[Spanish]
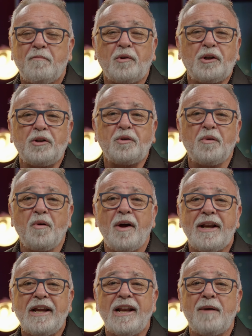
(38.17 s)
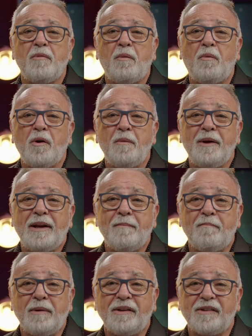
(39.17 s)
Porque todos anhelamos volver a
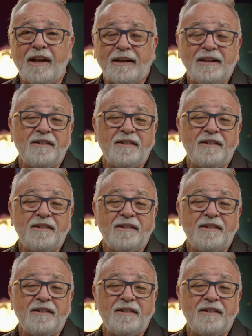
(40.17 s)
empezar.